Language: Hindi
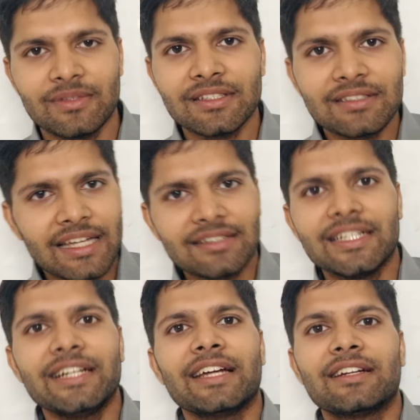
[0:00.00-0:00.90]
दस हज़ार
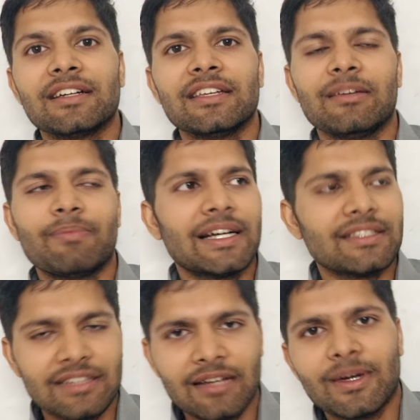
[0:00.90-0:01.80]
सीट है ढंग की पाँच
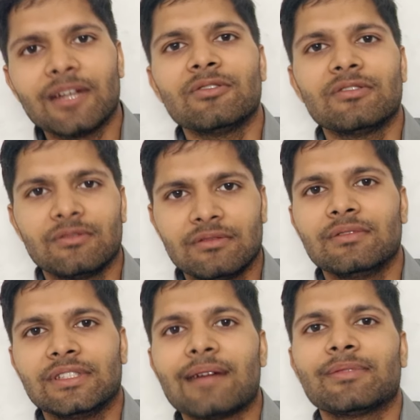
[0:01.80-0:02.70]
हज़ार मान लो
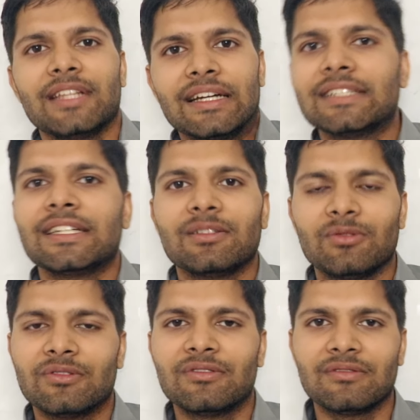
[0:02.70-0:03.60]
हिसाब से देखा जाए तो